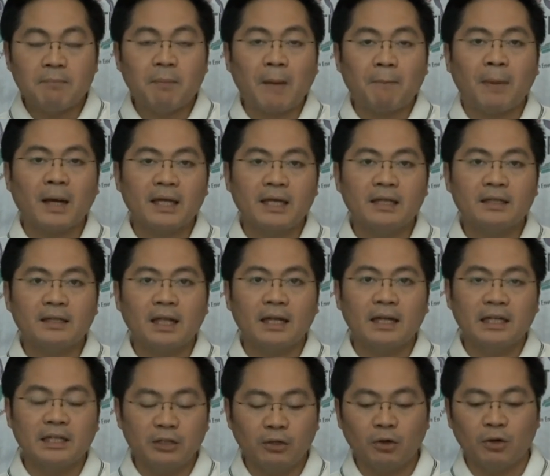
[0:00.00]
ipapakita
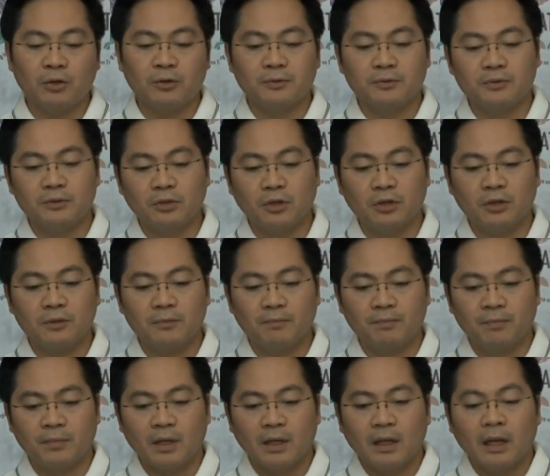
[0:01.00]
ninyo, no?
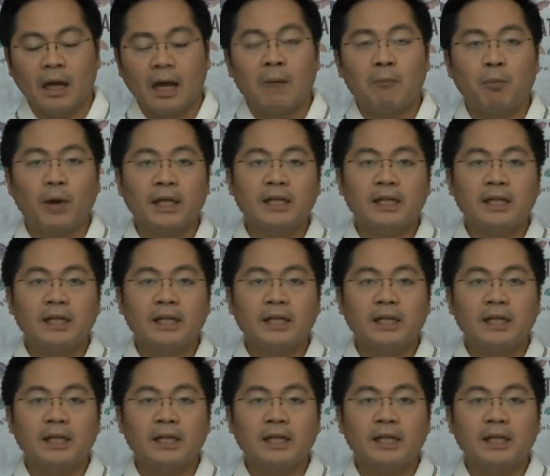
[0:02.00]
Pwede